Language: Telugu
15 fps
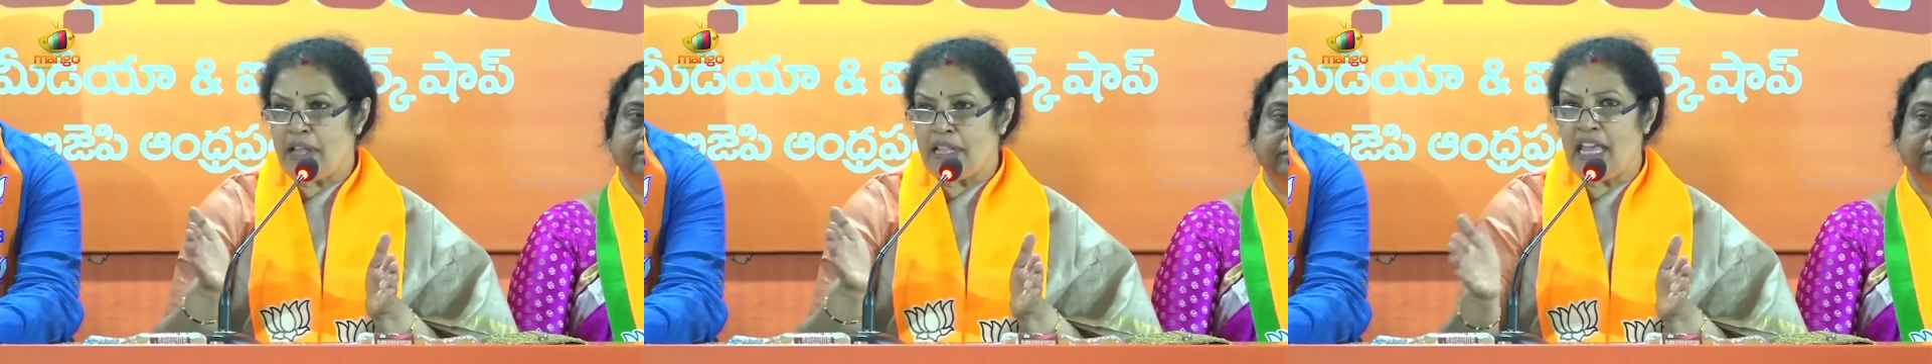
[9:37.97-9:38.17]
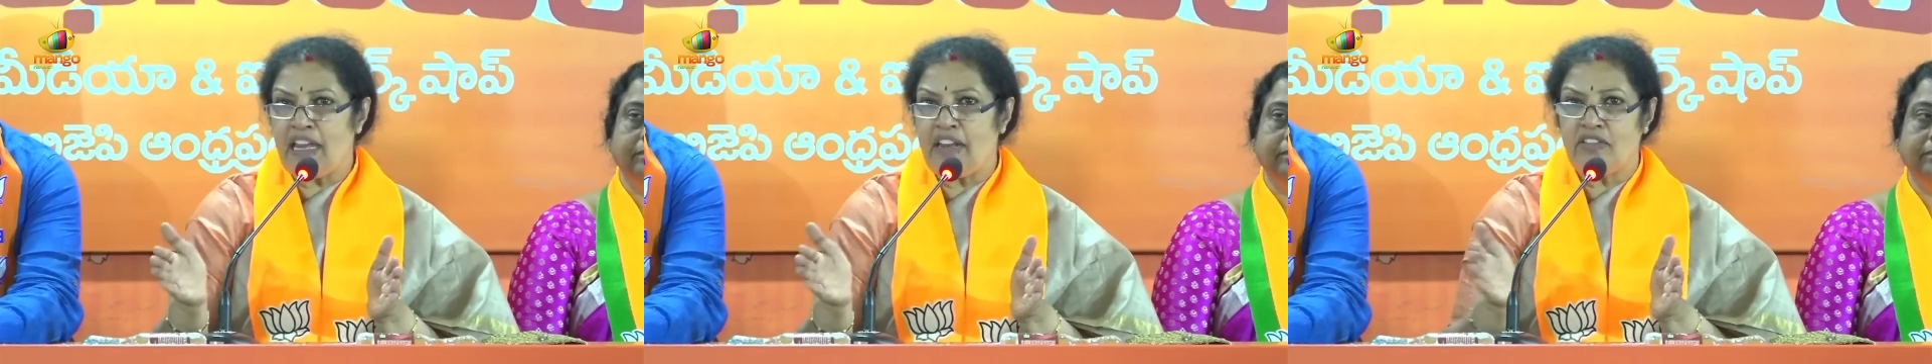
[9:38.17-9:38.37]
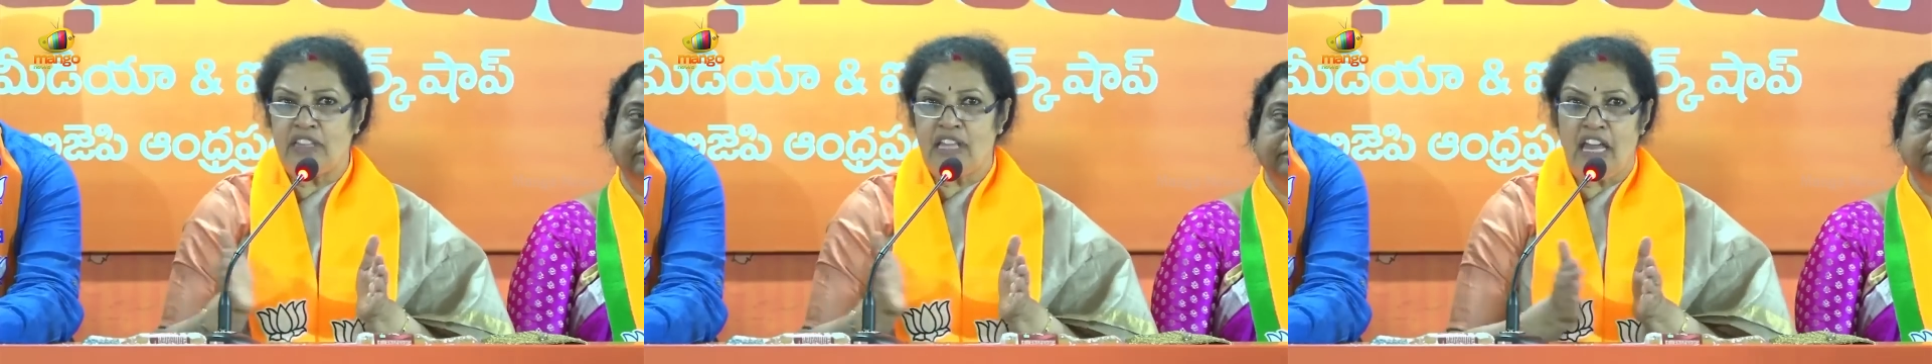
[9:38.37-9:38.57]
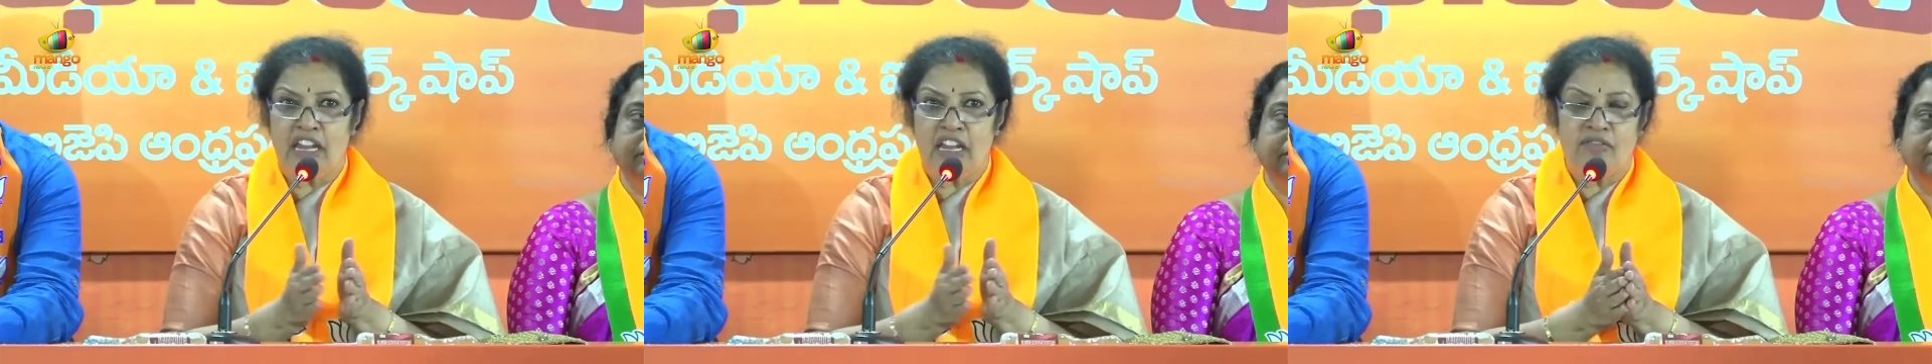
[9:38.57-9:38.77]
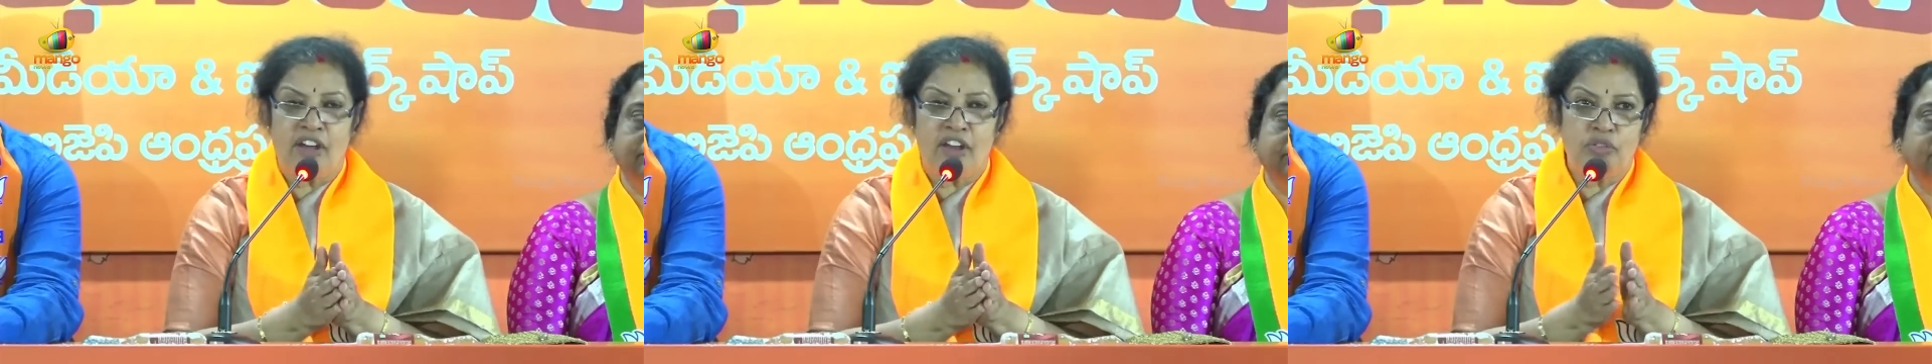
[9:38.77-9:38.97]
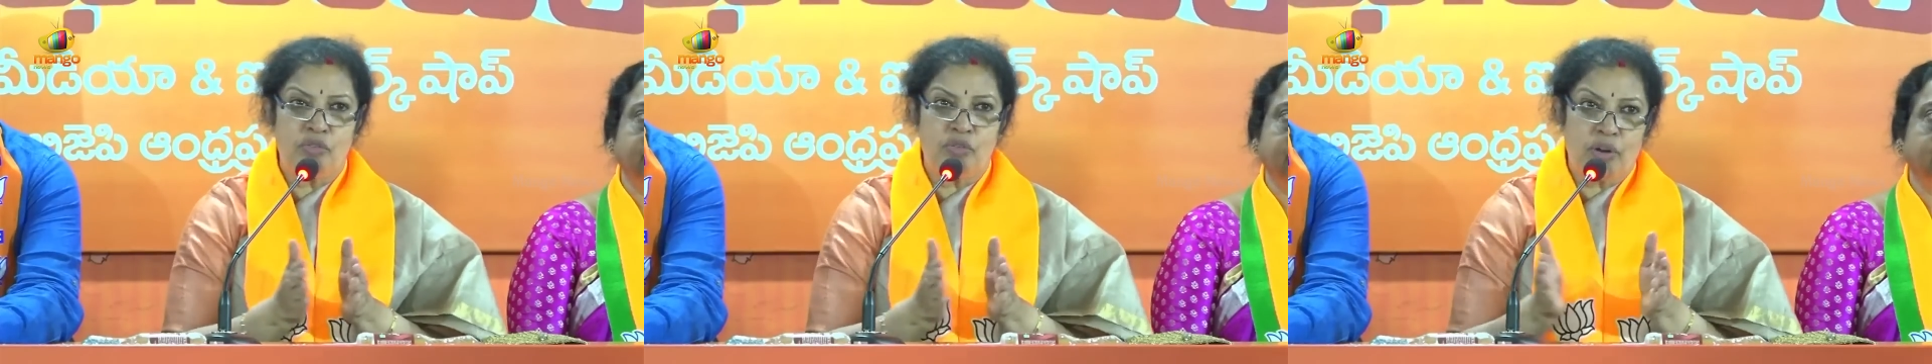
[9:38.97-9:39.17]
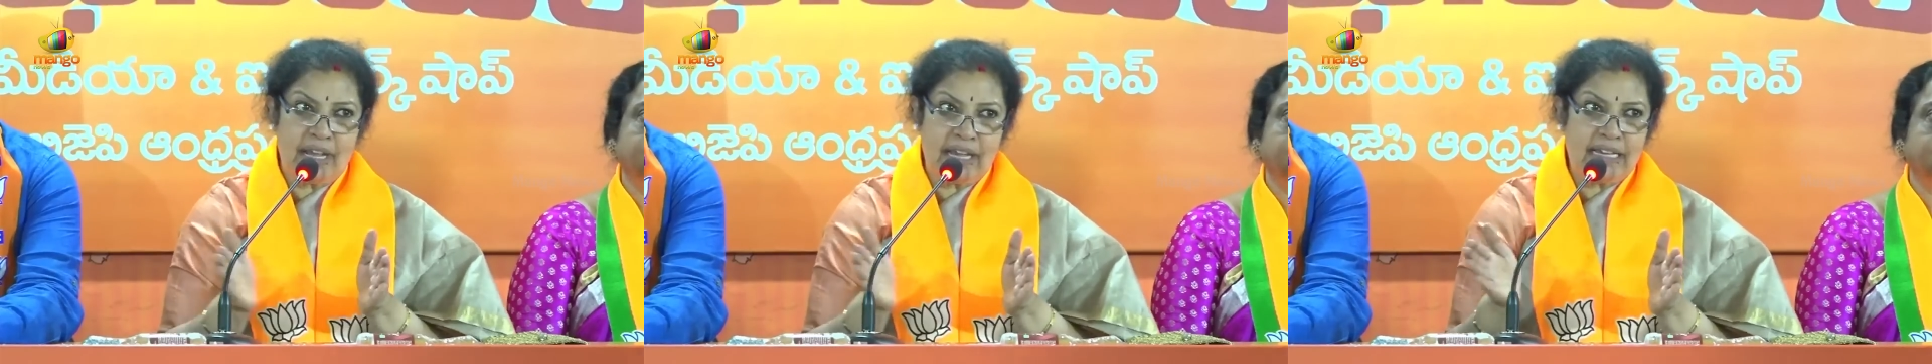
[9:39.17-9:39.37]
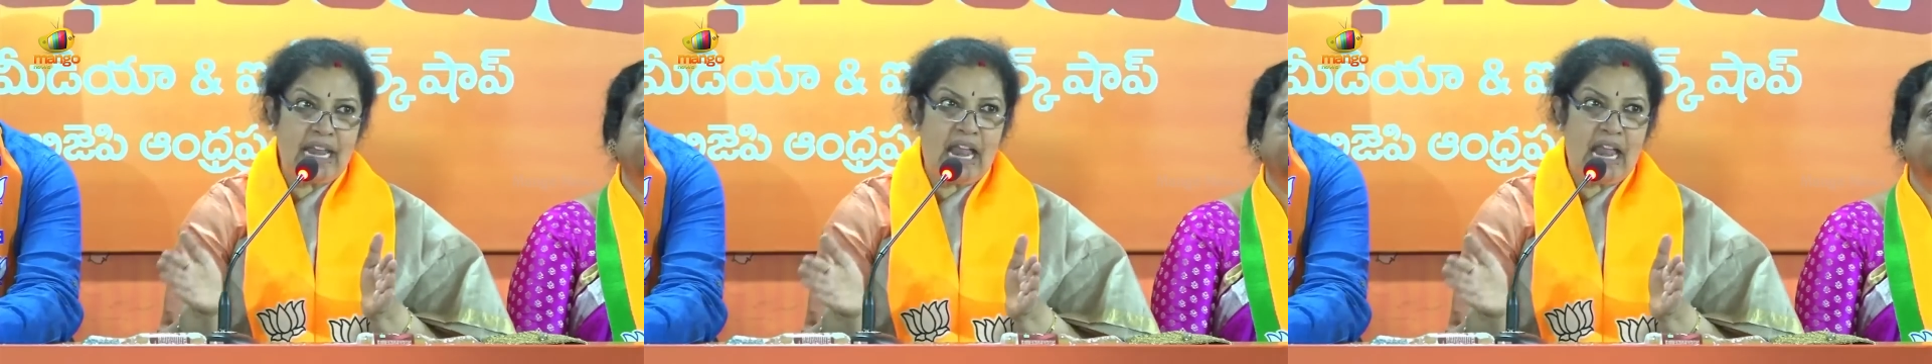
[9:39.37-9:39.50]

పదిహేనవ తారీఖు వరకు కూడా